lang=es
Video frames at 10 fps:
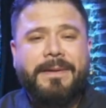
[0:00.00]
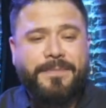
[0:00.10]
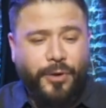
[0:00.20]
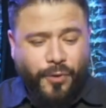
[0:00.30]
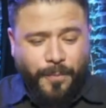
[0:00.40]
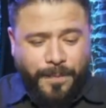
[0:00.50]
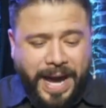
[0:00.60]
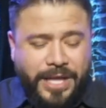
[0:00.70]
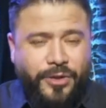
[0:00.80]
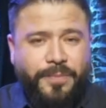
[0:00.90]
eh,
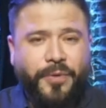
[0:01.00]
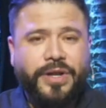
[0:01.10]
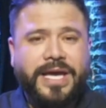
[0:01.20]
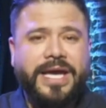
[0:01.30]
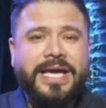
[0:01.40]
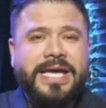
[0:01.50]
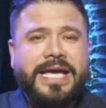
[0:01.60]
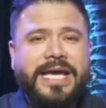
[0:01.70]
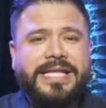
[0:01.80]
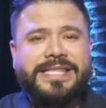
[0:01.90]
preocupado porque eh,